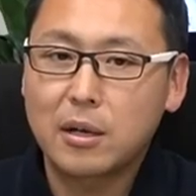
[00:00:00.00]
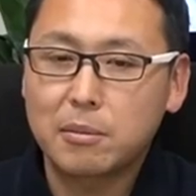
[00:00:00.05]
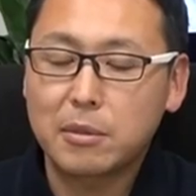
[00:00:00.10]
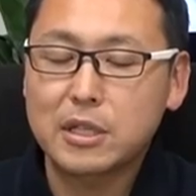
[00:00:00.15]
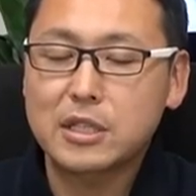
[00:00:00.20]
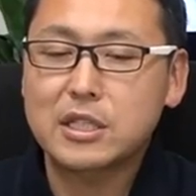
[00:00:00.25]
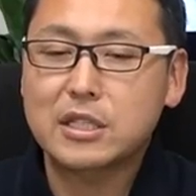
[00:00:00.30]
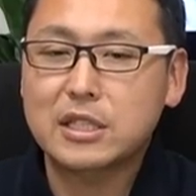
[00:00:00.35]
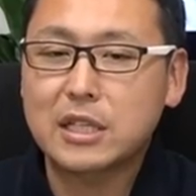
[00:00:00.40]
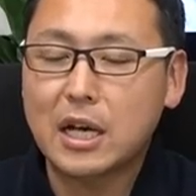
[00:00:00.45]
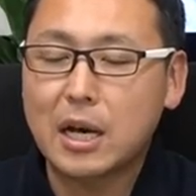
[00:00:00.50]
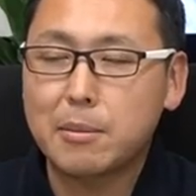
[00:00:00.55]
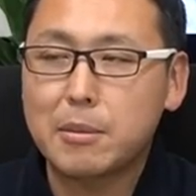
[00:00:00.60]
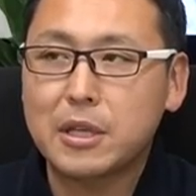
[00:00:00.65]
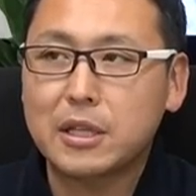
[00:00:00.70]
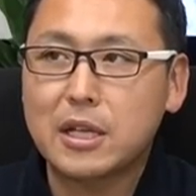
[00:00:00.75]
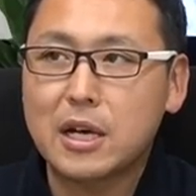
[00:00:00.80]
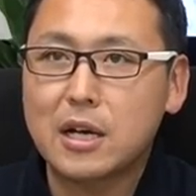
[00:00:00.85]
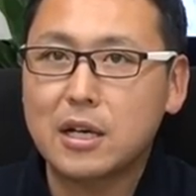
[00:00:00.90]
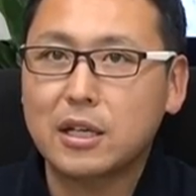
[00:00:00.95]
まあ、実際
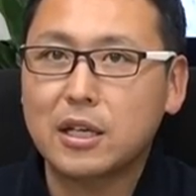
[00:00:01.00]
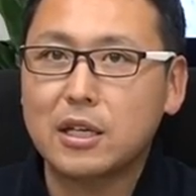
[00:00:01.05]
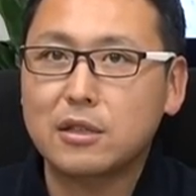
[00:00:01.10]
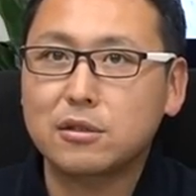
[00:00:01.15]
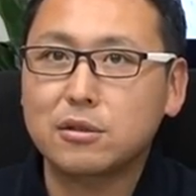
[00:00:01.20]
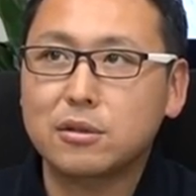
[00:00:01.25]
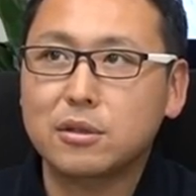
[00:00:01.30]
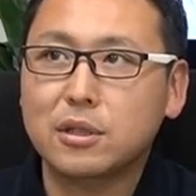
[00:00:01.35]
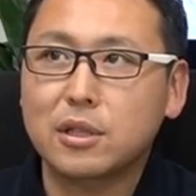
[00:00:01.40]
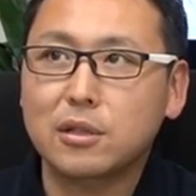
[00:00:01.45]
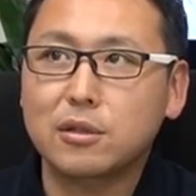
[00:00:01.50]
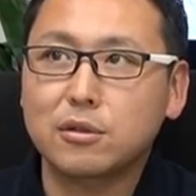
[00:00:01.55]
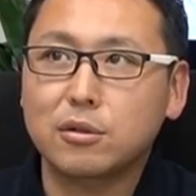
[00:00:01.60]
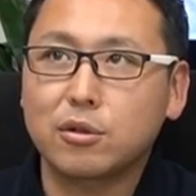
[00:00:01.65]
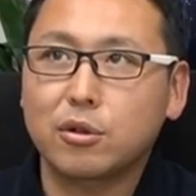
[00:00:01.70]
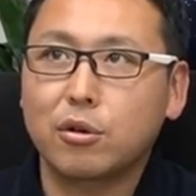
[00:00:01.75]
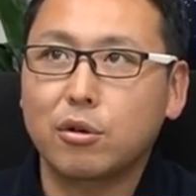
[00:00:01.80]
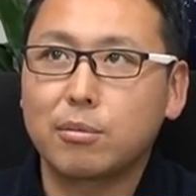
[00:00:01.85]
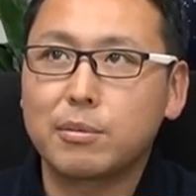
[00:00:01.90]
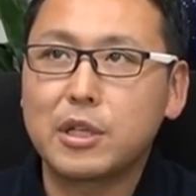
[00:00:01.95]
アメタン削ってる
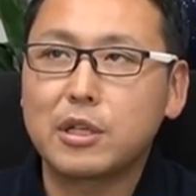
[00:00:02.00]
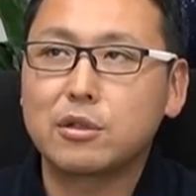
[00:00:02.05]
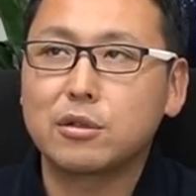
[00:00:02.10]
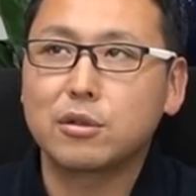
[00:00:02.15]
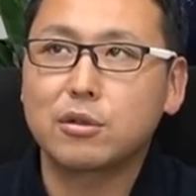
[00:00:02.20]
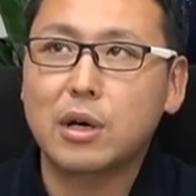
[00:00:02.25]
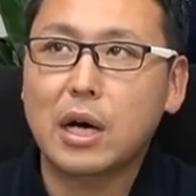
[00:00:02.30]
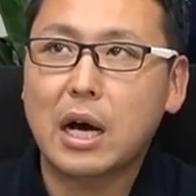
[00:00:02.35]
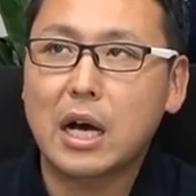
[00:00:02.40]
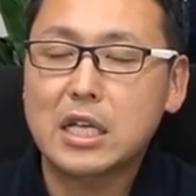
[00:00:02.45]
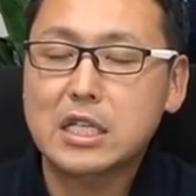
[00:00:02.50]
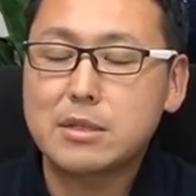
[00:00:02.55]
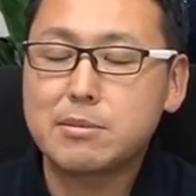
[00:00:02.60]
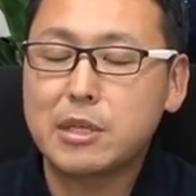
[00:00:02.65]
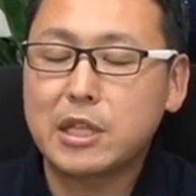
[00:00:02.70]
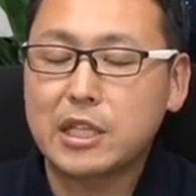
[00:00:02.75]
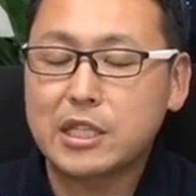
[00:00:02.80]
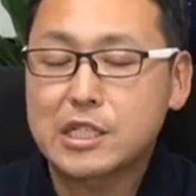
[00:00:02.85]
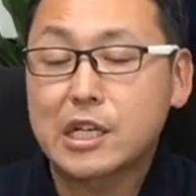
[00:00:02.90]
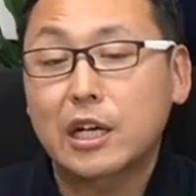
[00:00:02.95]
のを見るのは初
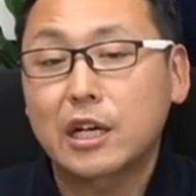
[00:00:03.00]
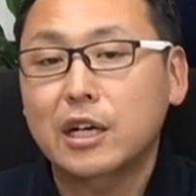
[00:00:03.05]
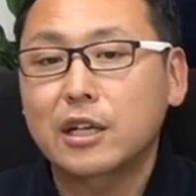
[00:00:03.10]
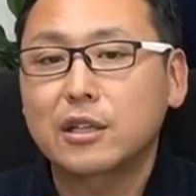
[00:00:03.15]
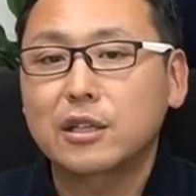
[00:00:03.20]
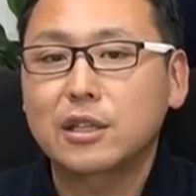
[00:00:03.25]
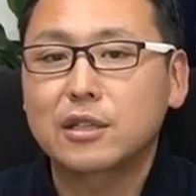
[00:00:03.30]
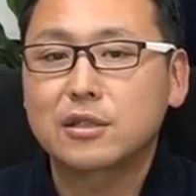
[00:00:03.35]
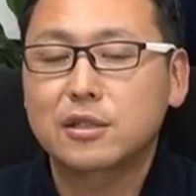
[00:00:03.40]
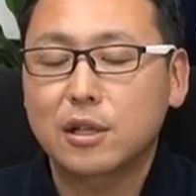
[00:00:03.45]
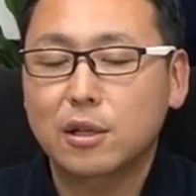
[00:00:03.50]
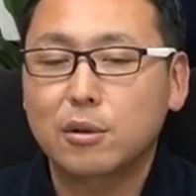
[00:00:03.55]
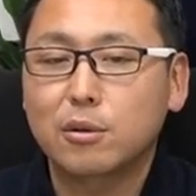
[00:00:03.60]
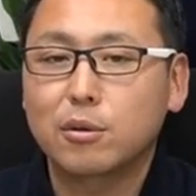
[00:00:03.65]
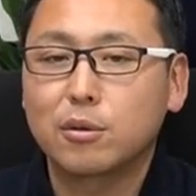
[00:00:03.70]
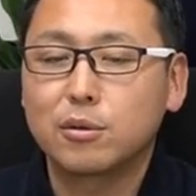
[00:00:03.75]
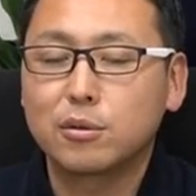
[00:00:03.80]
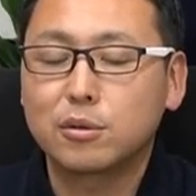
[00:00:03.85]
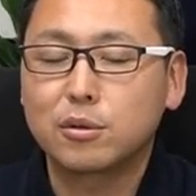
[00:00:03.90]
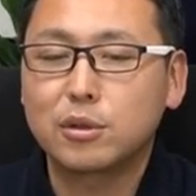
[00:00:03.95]
めてじゃなかったんですけど、
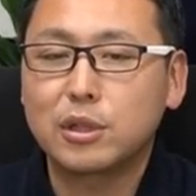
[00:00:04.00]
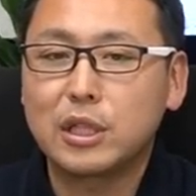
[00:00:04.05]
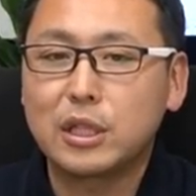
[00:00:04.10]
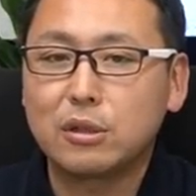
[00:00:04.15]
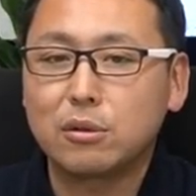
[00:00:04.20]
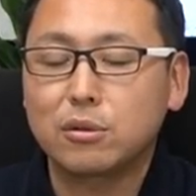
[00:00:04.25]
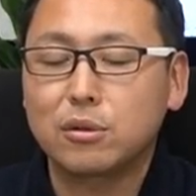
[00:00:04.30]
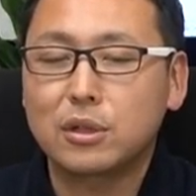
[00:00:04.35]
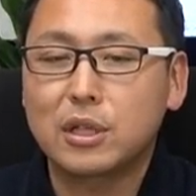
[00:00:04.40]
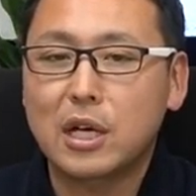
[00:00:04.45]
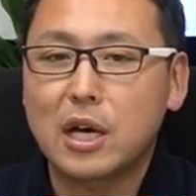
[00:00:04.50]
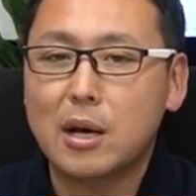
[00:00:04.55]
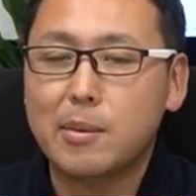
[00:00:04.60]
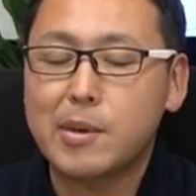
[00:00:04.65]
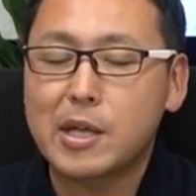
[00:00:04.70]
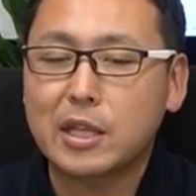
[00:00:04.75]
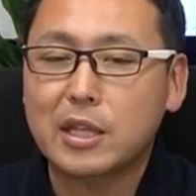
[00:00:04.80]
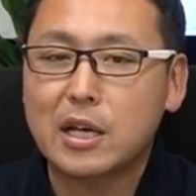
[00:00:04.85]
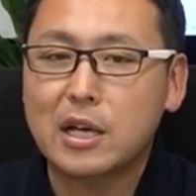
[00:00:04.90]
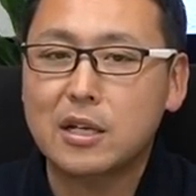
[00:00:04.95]
本当にいろんな
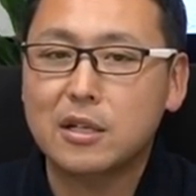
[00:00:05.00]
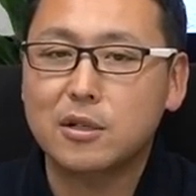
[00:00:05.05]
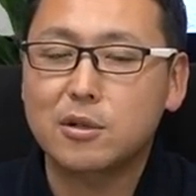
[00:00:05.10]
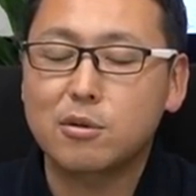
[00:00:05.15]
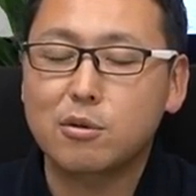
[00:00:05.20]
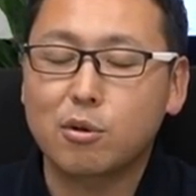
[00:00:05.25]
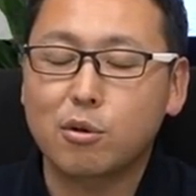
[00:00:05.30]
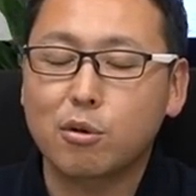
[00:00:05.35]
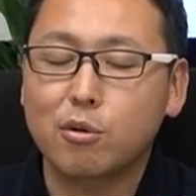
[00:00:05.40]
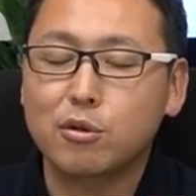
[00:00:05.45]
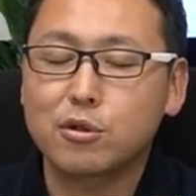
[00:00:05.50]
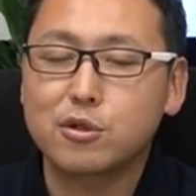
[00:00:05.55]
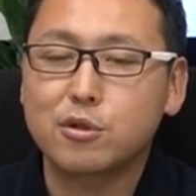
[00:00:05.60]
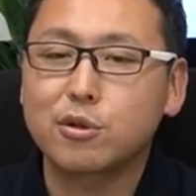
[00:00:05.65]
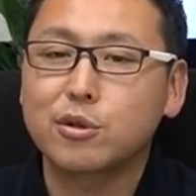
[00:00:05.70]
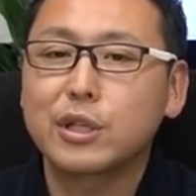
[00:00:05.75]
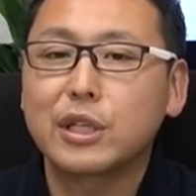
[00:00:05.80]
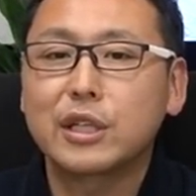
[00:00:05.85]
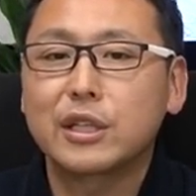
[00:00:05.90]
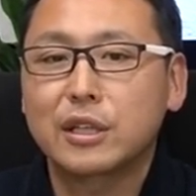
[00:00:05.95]
アメタンの工
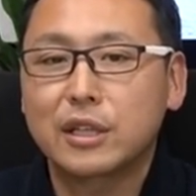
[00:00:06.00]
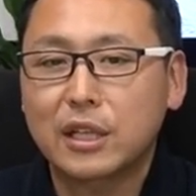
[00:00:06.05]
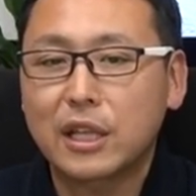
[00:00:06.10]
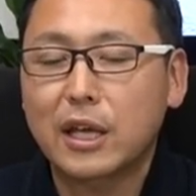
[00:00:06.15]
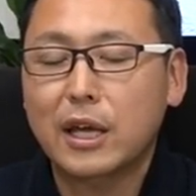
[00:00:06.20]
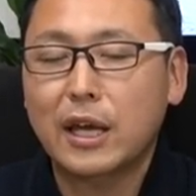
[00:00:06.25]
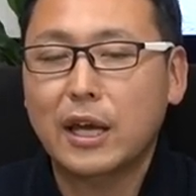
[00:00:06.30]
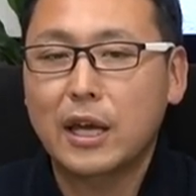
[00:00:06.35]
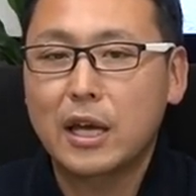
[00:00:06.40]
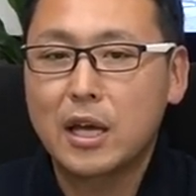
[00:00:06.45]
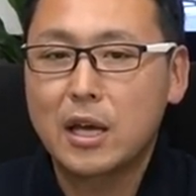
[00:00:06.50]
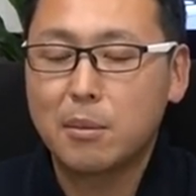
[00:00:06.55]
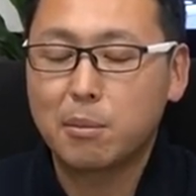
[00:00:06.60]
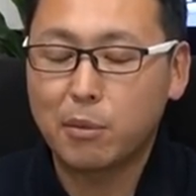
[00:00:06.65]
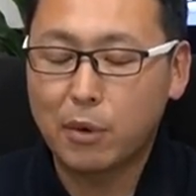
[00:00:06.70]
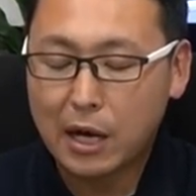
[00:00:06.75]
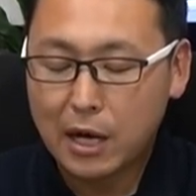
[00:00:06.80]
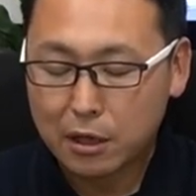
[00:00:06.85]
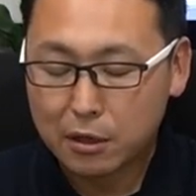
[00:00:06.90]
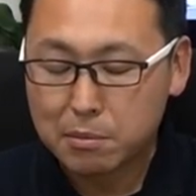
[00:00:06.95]
場に行って、
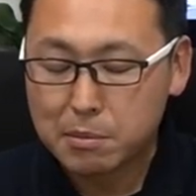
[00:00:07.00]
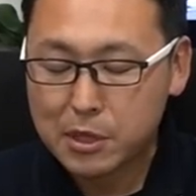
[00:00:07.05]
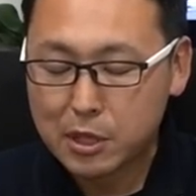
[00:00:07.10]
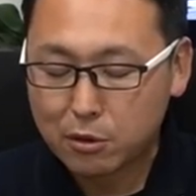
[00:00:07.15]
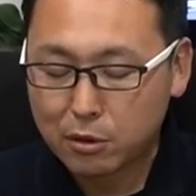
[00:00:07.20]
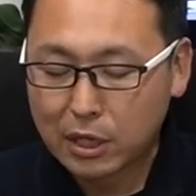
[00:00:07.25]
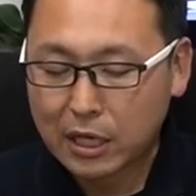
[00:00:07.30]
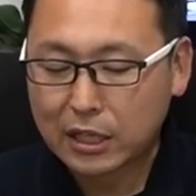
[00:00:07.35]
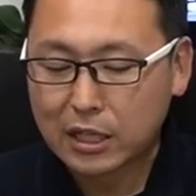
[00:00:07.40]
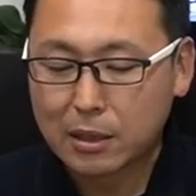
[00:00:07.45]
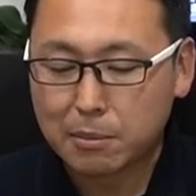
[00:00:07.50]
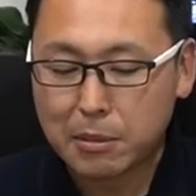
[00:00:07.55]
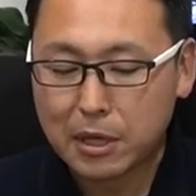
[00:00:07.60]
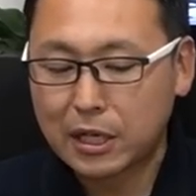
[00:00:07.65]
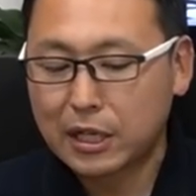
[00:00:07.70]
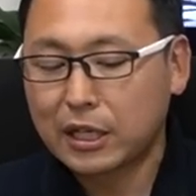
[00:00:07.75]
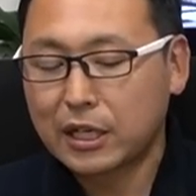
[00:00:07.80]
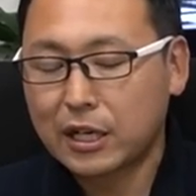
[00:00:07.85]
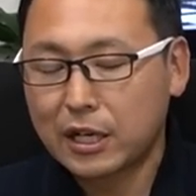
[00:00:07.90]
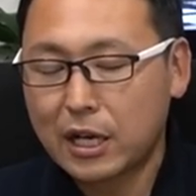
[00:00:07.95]
もうアルミの
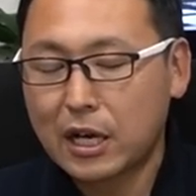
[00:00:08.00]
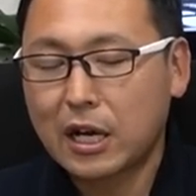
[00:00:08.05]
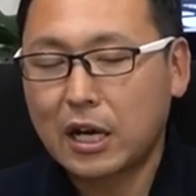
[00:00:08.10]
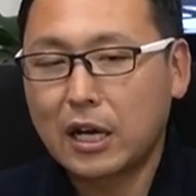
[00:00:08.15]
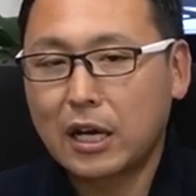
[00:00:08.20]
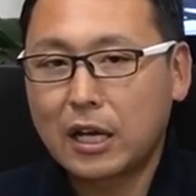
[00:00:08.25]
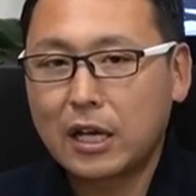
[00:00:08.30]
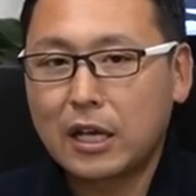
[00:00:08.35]
塊から、